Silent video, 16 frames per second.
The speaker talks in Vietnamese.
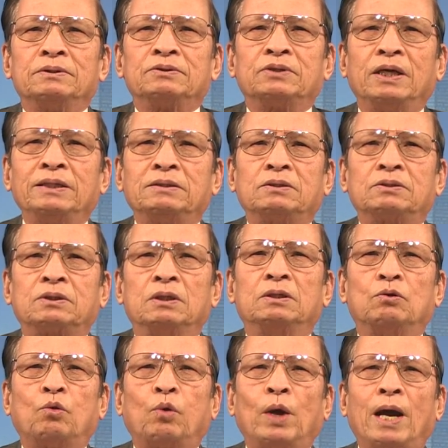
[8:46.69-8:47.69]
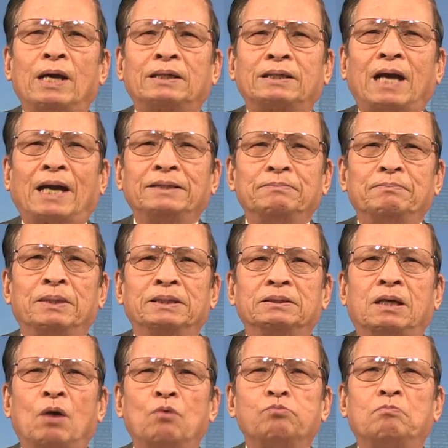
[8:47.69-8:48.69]
thích tự khoe cái
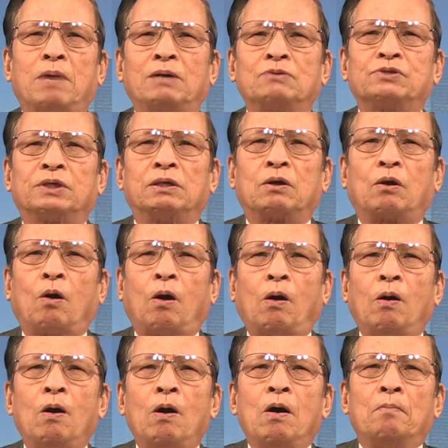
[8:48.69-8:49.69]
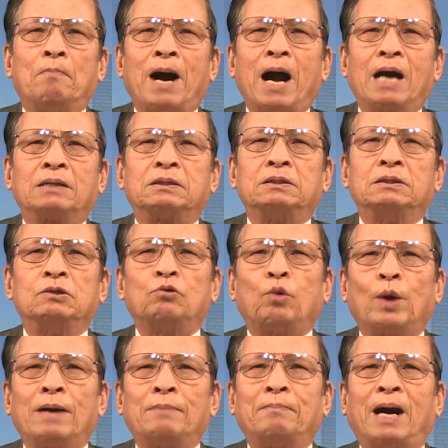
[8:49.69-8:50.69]
mình không bao giờ có mà cứ
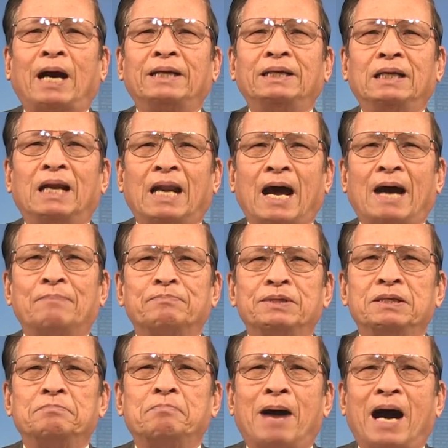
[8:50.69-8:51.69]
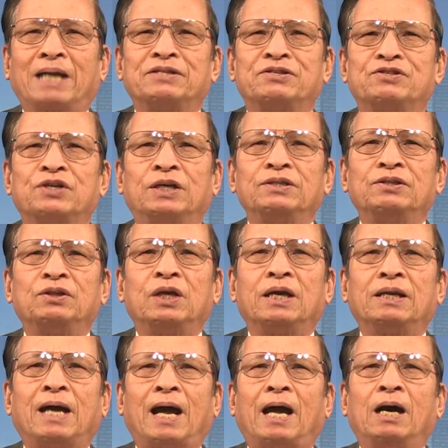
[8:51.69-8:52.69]
khoe mãi làm như bàn dân
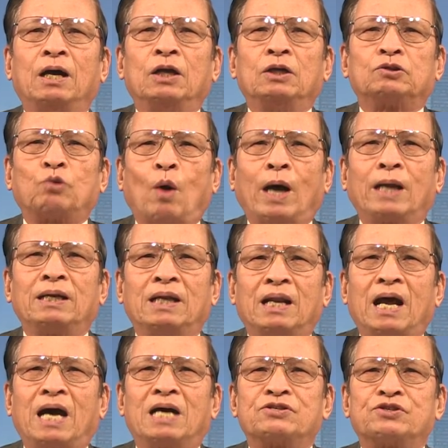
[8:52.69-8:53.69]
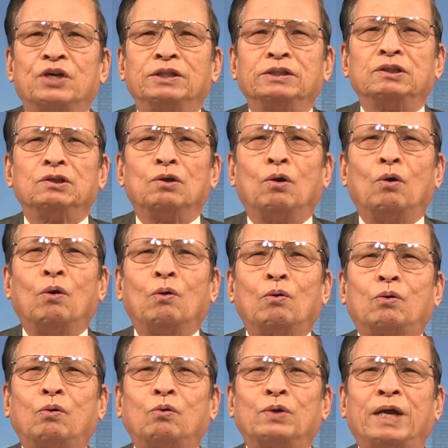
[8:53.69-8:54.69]
thiên hạ toàn là dân ngu
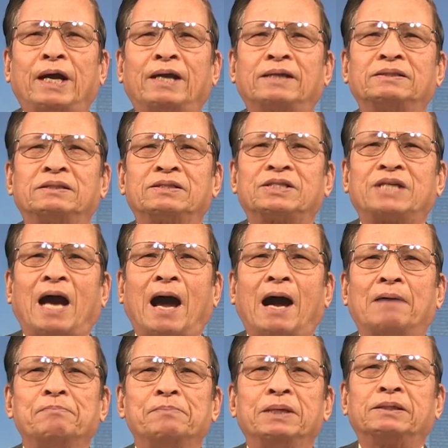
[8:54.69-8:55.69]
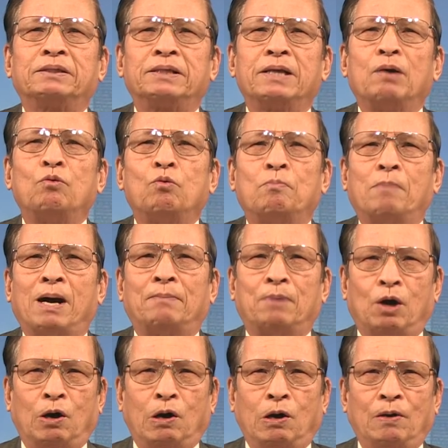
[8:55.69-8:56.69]
khu đen chả biết đâu mà
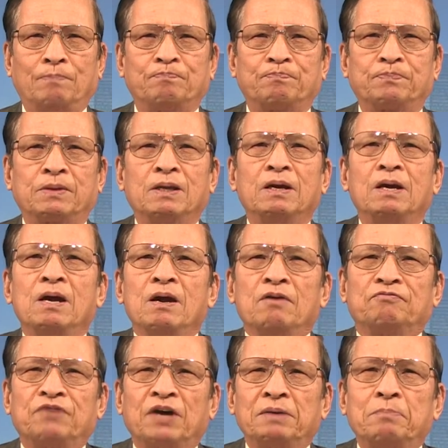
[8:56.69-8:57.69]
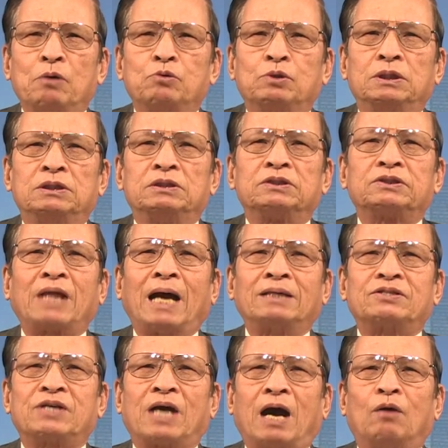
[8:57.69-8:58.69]
mò về bầu cử
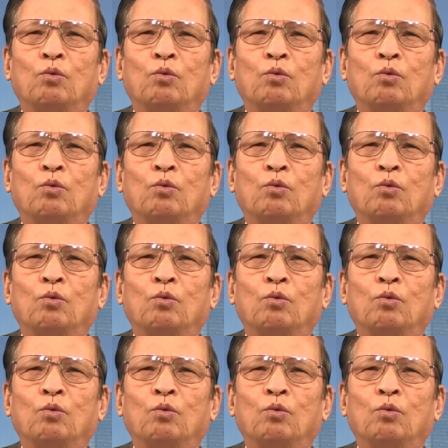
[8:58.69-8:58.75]
tác giả